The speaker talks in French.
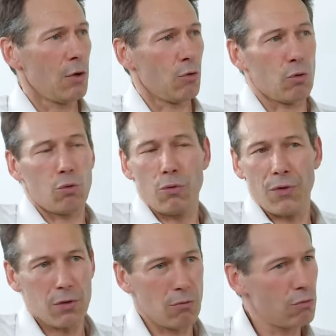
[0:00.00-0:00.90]
Donc de toute
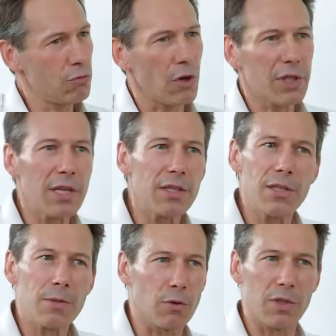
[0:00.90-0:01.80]
façon, tout
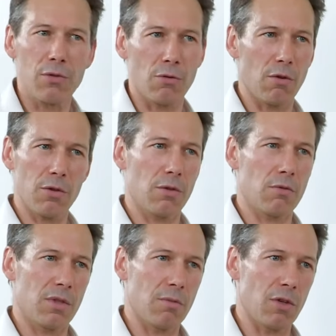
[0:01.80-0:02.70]
organisme qui se lance dans
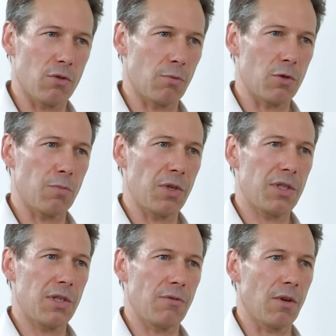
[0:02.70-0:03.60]
une démarche de
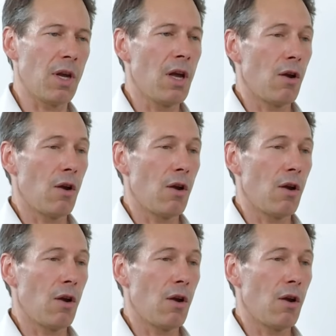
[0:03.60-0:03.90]
prospective